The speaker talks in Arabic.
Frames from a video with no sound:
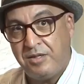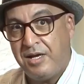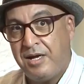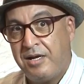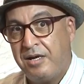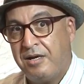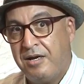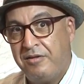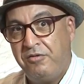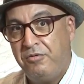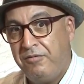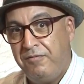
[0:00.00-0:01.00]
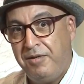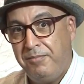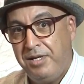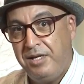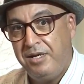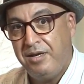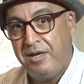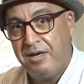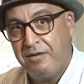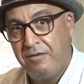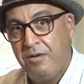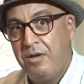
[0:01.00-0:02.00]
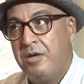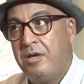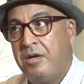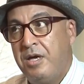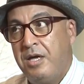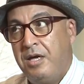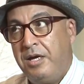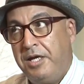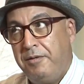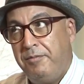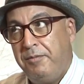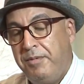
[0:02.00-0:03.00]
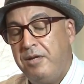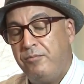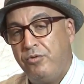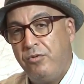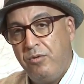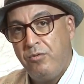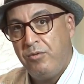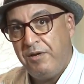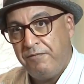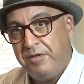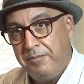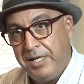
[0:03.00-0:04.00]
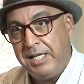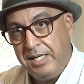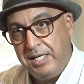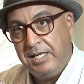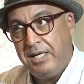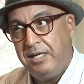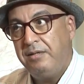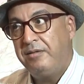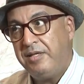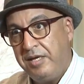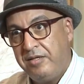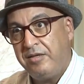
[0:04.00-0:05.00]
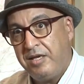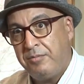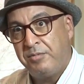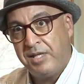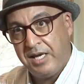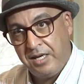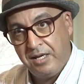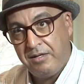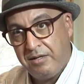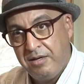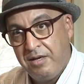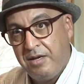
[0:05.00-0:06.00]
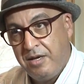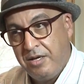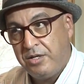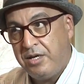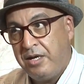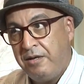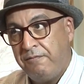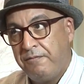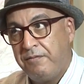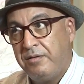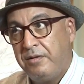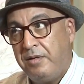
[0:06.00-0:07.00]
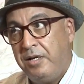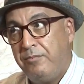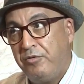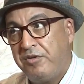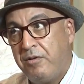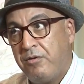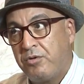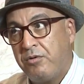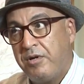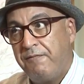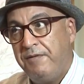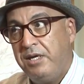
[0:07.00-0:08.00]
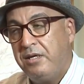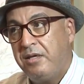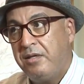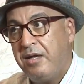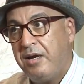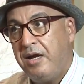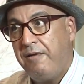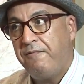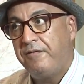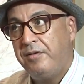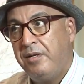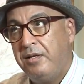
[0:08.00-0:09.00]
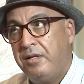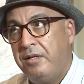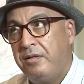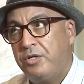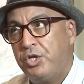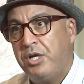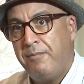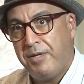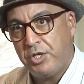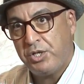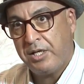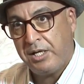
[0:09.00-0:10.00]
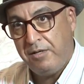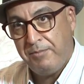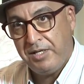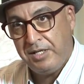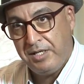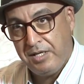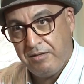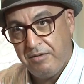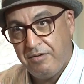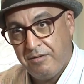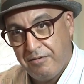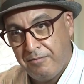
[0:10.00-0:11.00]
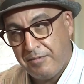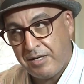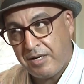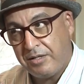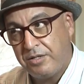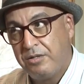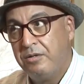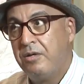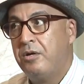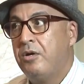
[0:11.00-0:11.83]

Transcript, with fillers: جد عريقة سيون في الميلينير يعني من بين المدن الأولى في دمنات اللي تحدثت بظاهر الشريف المستوى الجغرافي هي تتقع في الشمال الشرقي لمدينة مراكش